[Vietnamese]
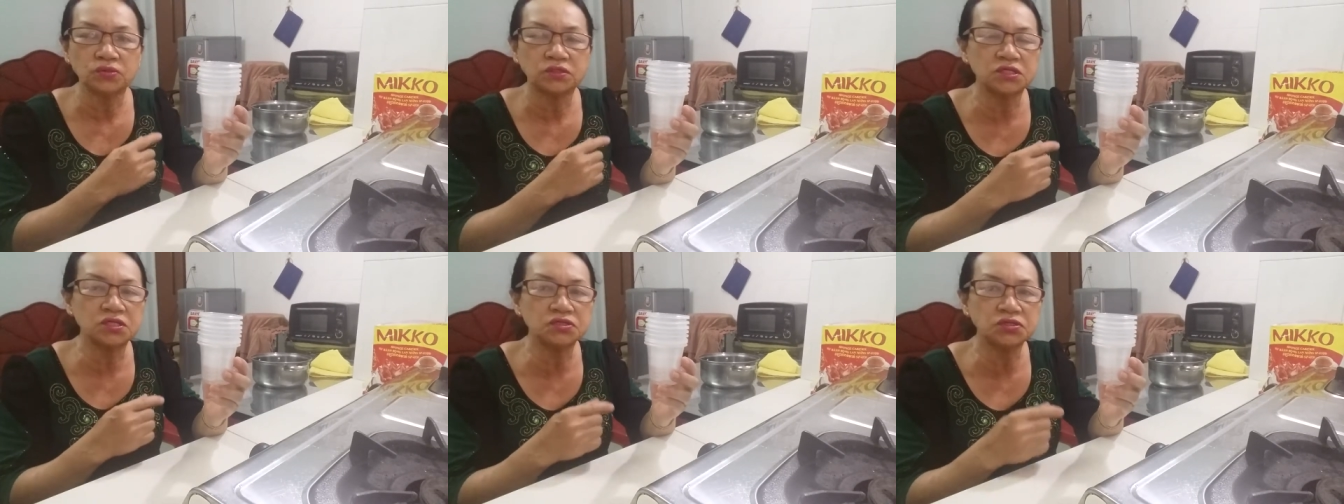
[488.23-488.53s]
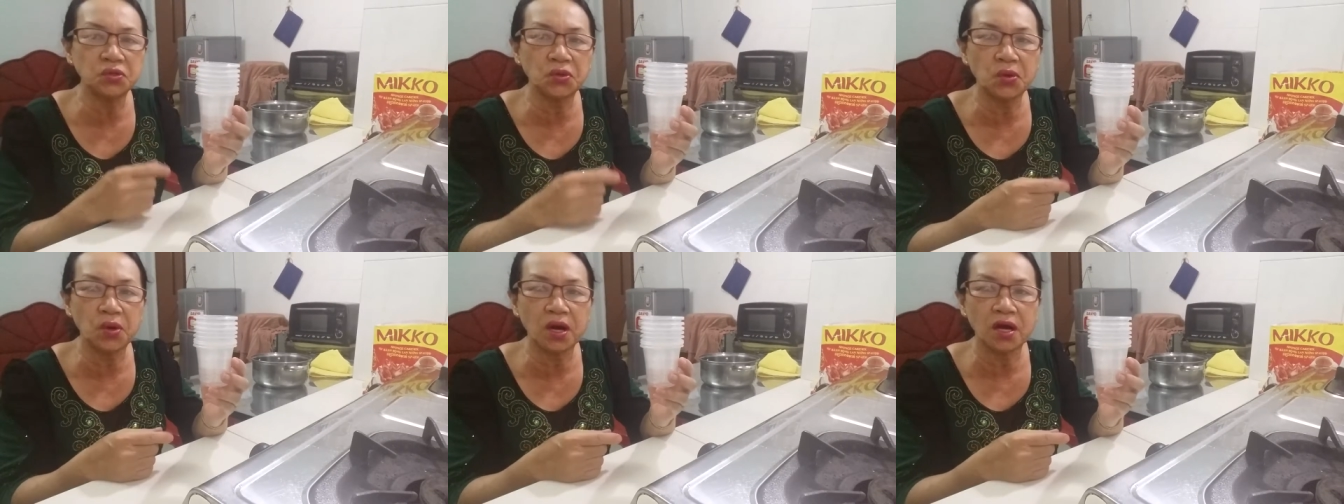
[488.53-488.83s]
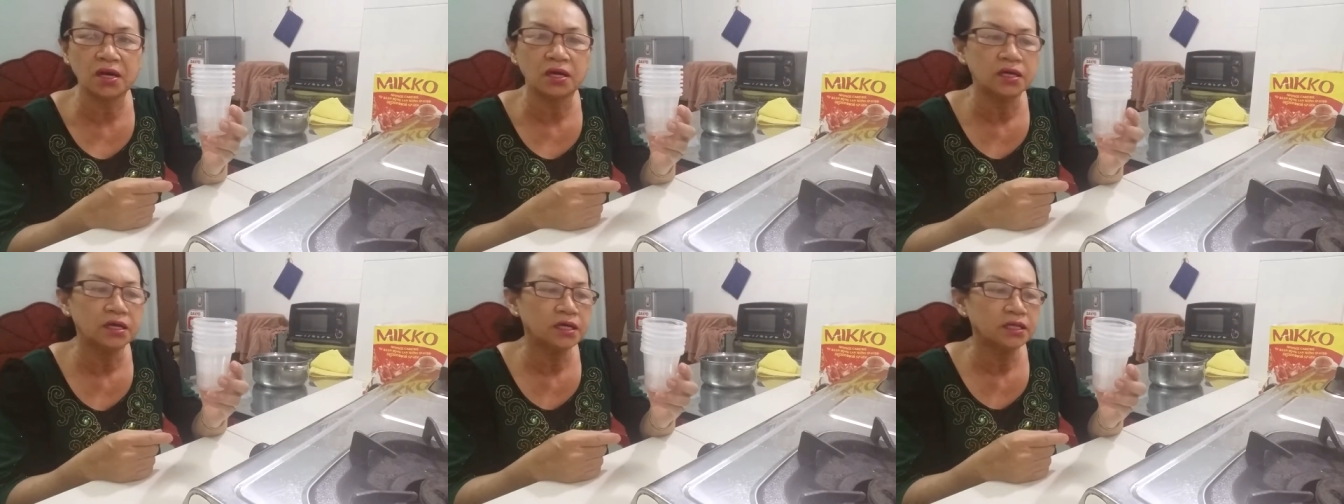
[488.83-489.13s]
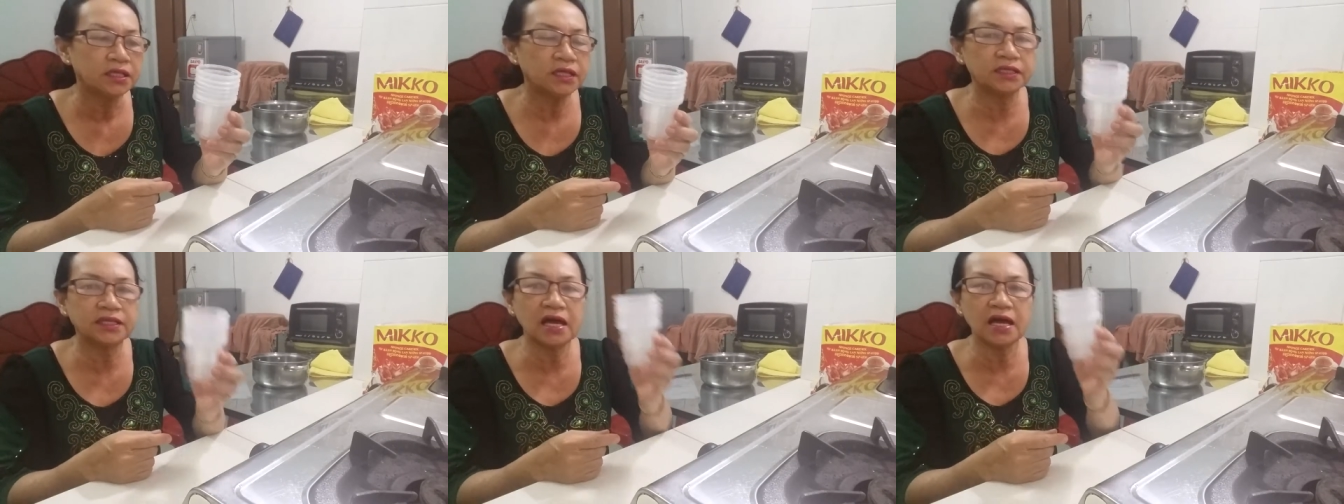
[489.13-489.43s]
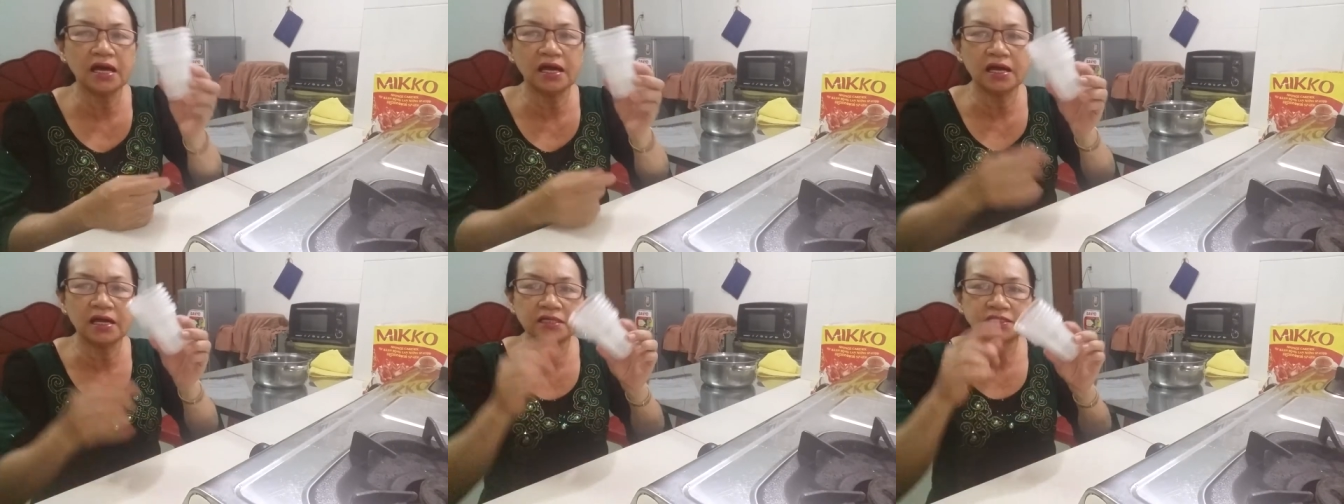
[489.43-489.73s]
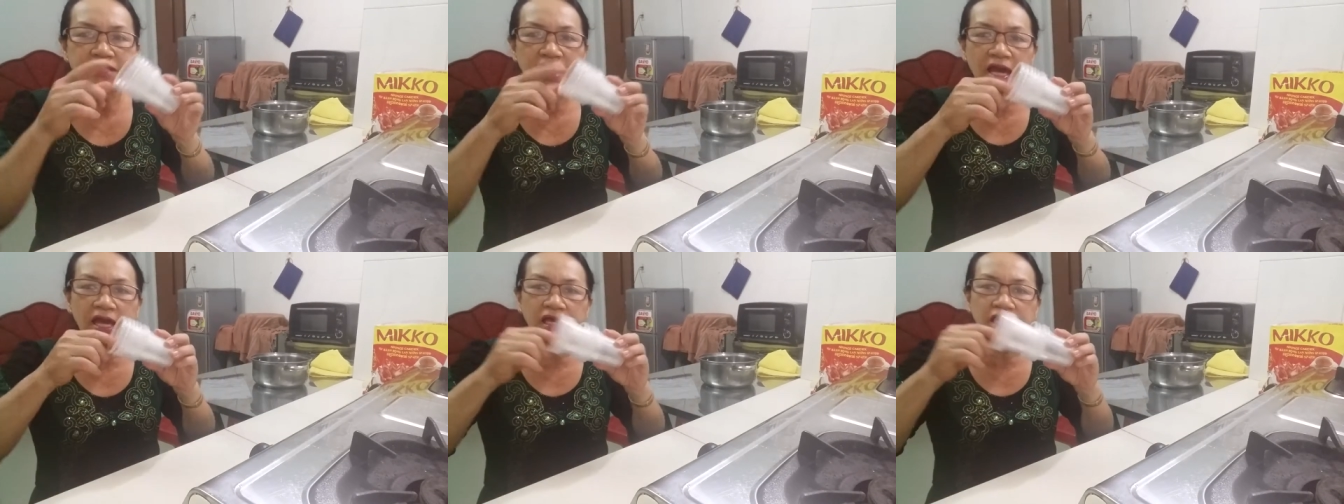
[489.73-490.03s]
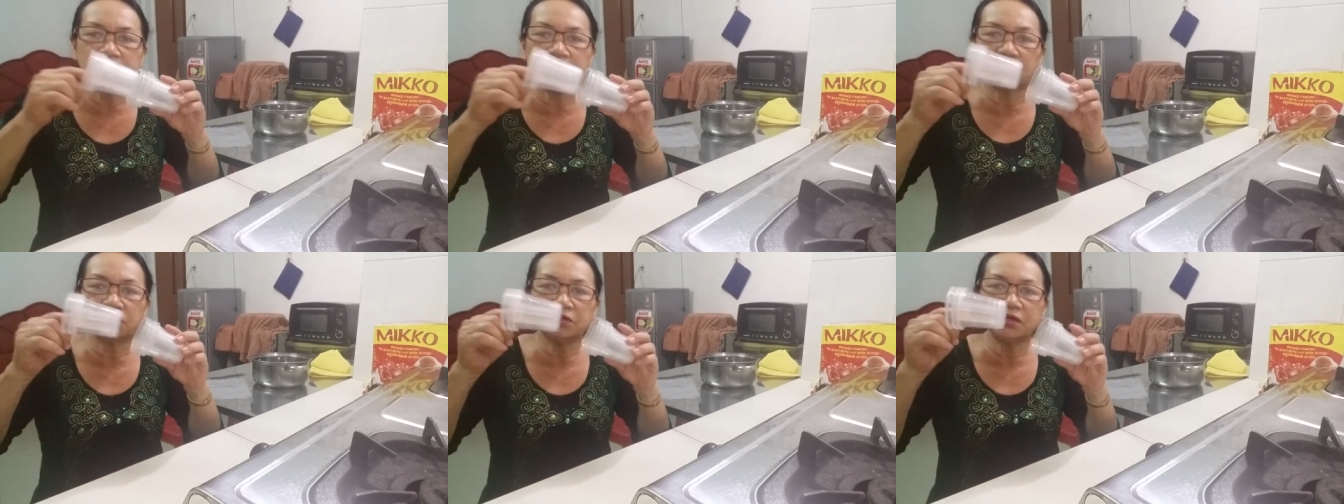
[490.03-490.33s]
sữa chua thì ta xài
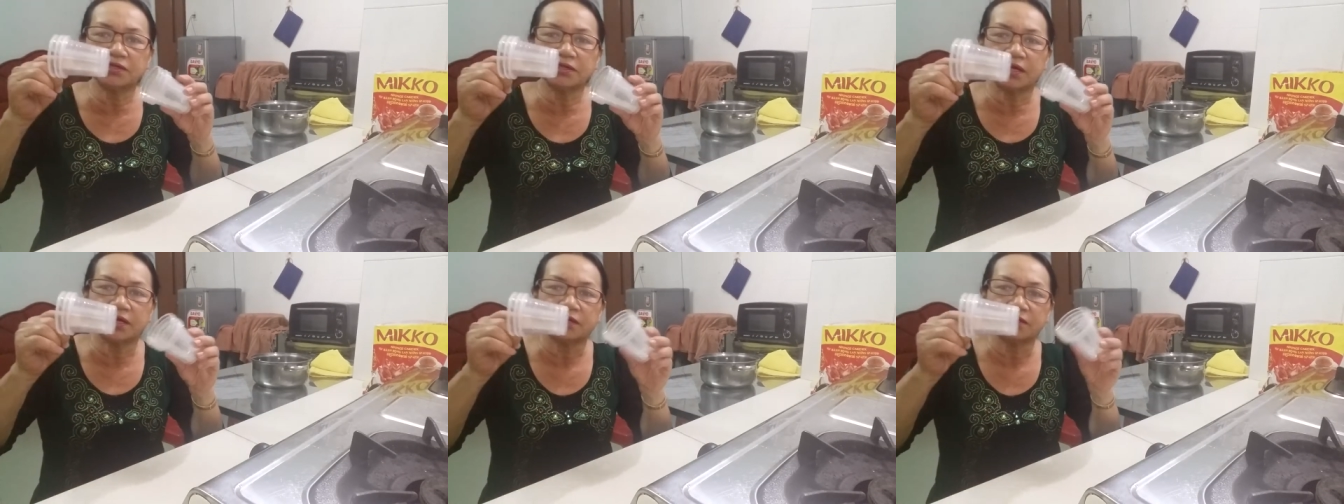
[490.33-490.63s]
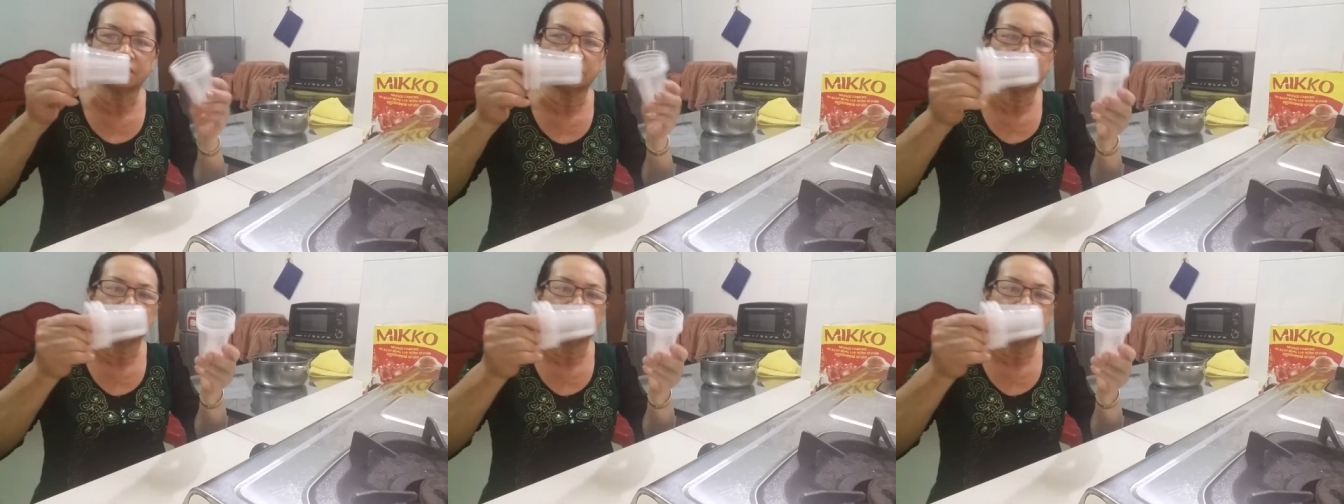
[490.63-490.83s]
cái này cũng được này